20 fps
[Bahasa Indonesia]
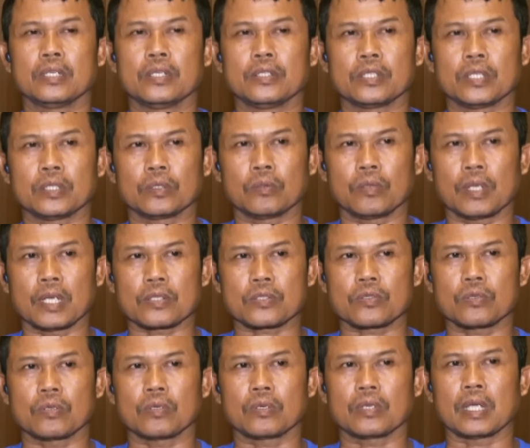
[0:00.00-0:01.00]
di situ
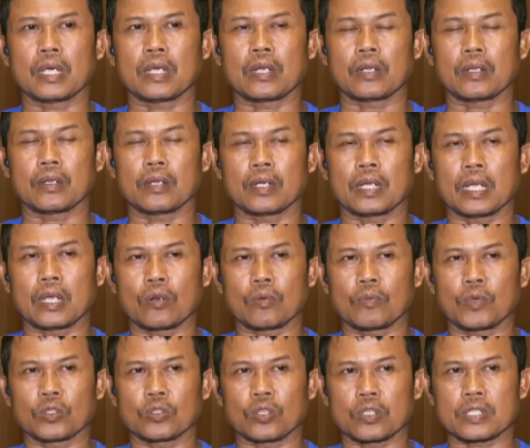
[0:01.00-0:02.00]
langsung nar
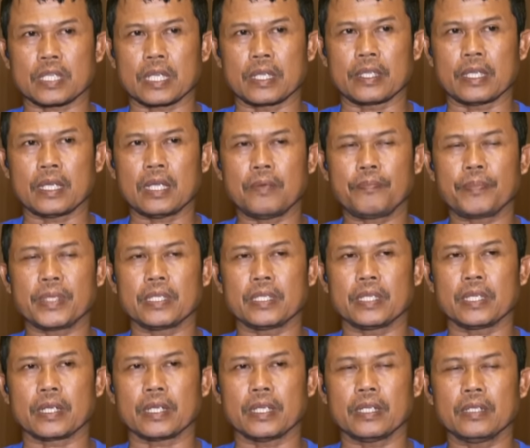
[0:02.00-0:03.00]
naruh motor saya
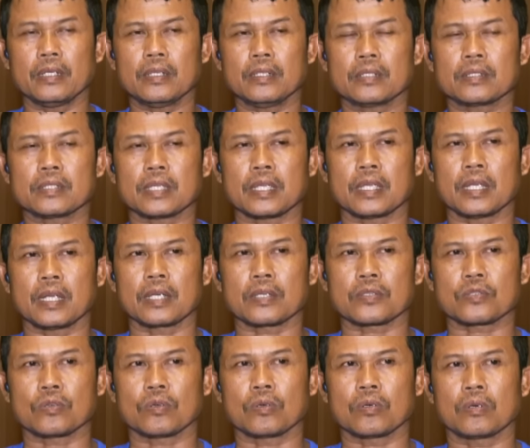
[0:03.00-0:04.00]
pinggirin saya
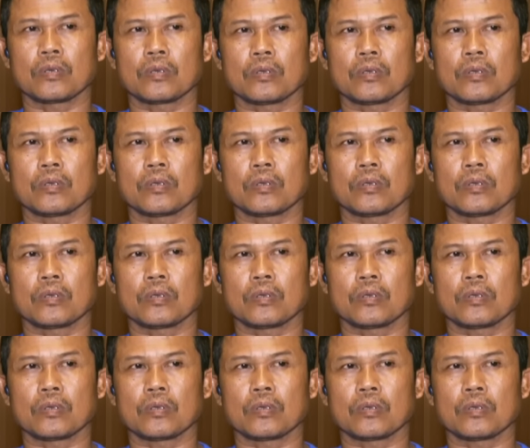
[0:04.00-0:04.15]
langsung